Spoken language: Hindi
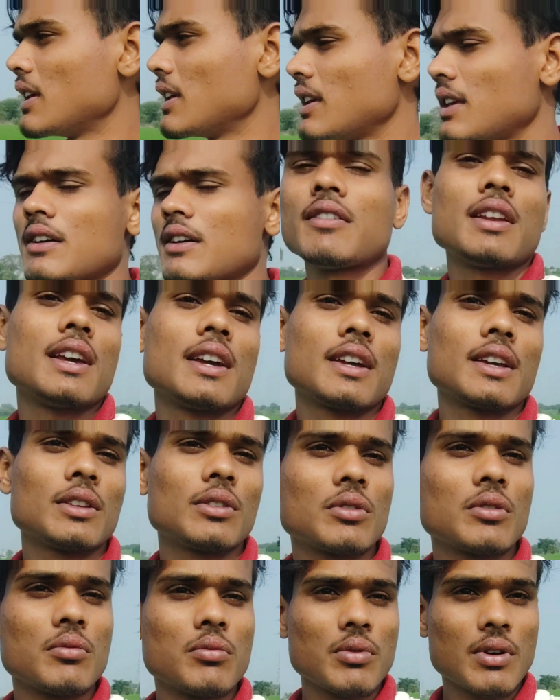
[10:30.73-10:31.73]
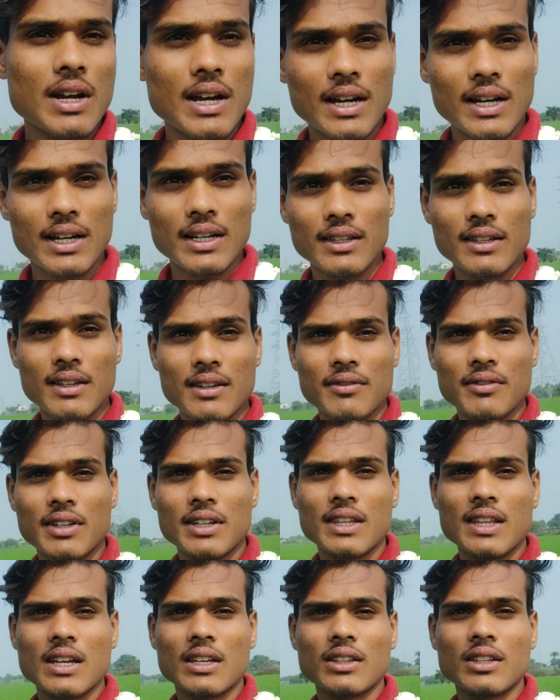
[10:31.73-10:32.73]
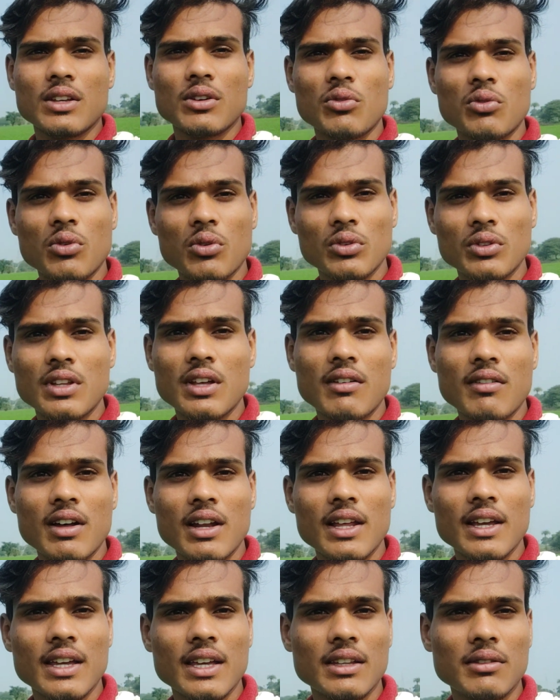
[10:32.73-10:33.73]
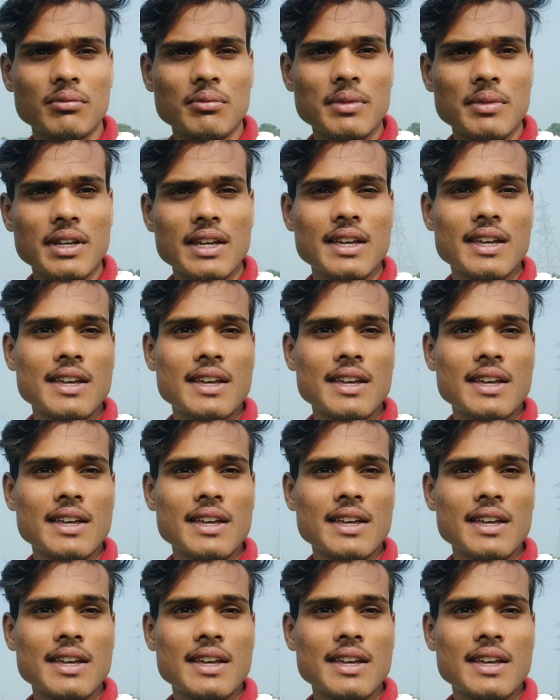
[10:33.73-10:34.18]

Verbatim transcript: ये वाले खेत को पूरा करते हैं फिर देखते हैं वो उधर वाले खेत में